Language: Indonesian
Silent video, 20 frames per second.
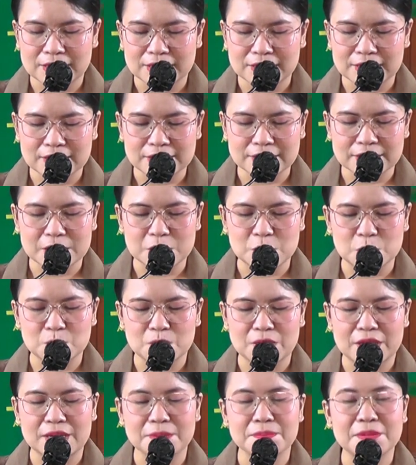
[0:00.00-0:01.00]
ini
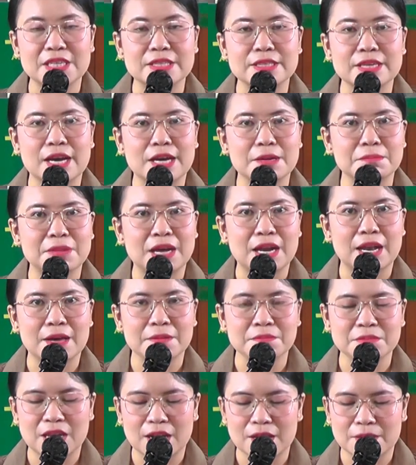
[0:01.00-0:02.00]
sesuai bacaan
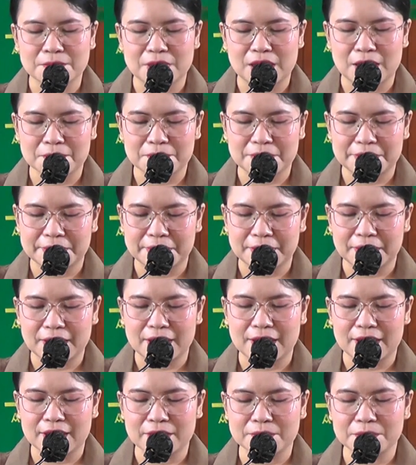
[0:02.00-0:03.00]
malam dalam almanak
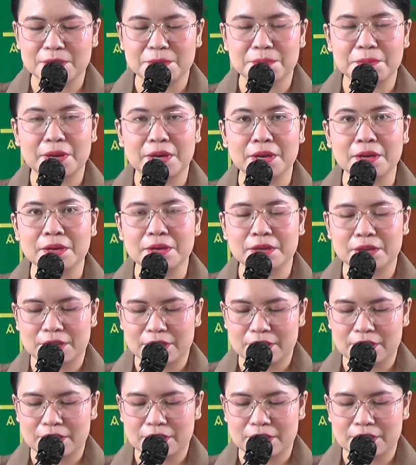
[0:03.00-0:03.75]
HKBP